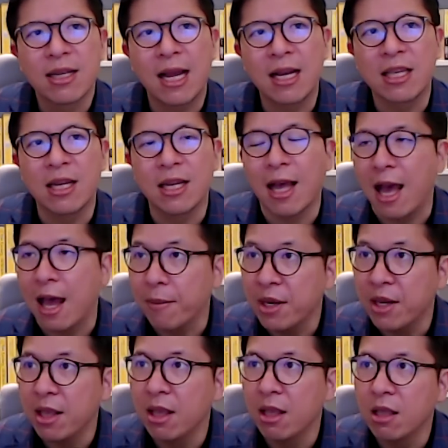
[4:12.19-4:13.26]
การกินอาหาร
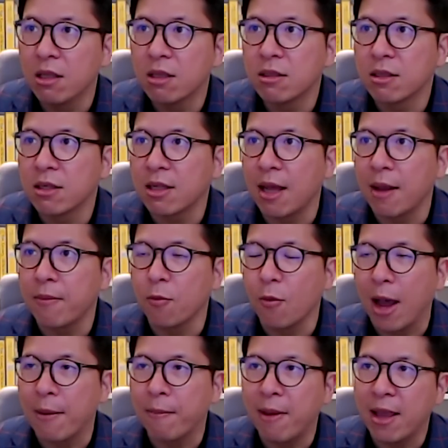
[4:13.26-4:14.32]
ไม่ดีนะครับห
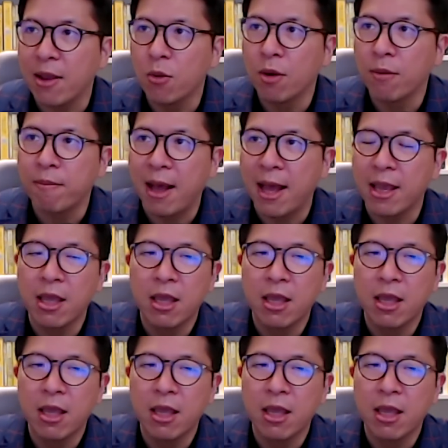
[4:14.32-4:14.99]
วานไปอ้วนไป